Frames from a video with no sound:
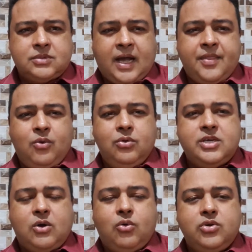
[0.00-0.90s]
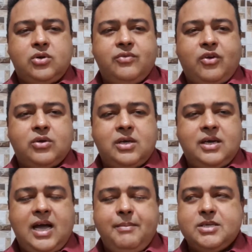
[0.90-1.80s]
Cada um de acordo com o valor que
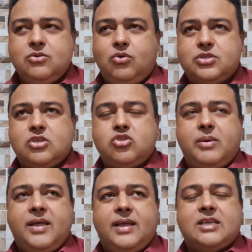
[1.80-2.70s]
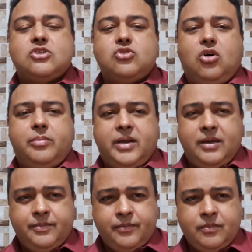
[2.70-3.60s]
ganha. Ah, mas não consigo sobrar nada.
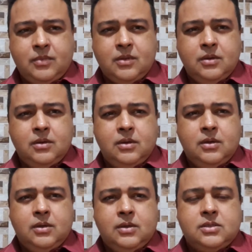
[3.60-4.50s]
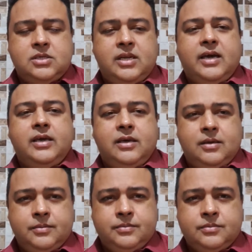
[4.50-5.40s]
Sobra. Tira
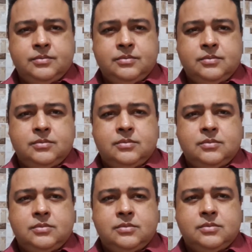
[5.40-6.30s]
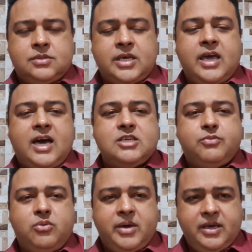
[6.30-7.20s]
aí 100 reais
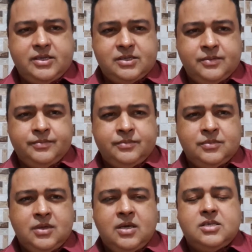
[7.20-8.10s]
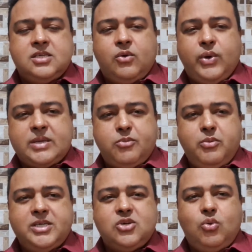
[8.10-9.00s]
por mês, 50 por
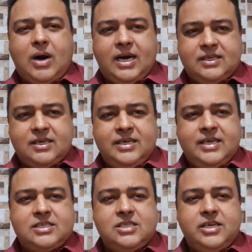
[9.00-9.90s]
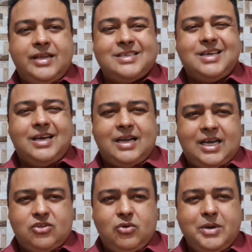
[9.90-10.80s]
mês e guarda. E esse dinheiro é
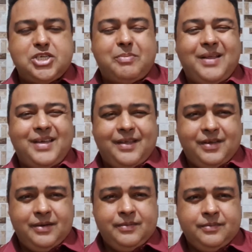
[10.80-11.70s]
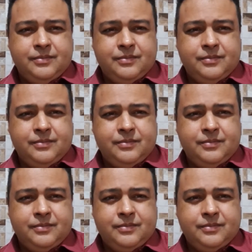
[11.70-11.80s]
sagrado, não mexa para nada.